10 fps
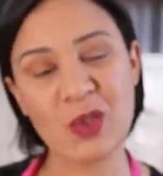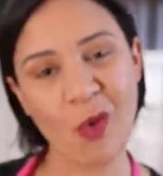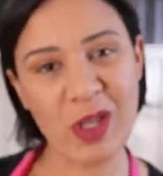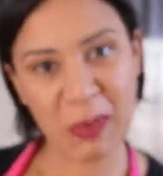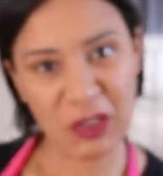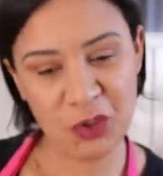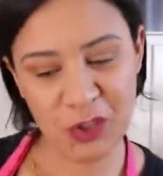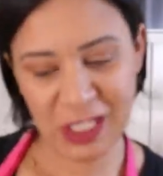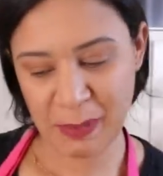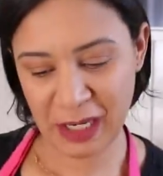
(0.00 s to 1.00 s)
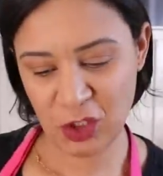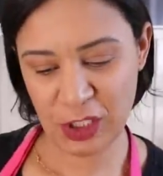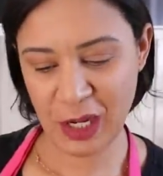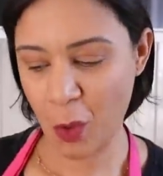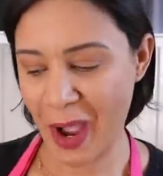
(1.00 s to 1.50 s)
só umas batidinhas para
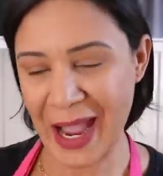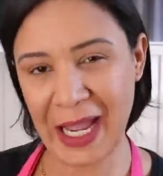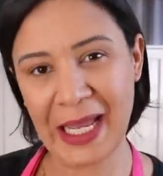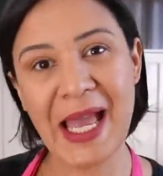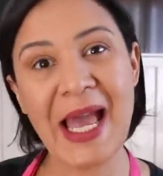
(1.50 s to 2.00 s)
tirar o ar.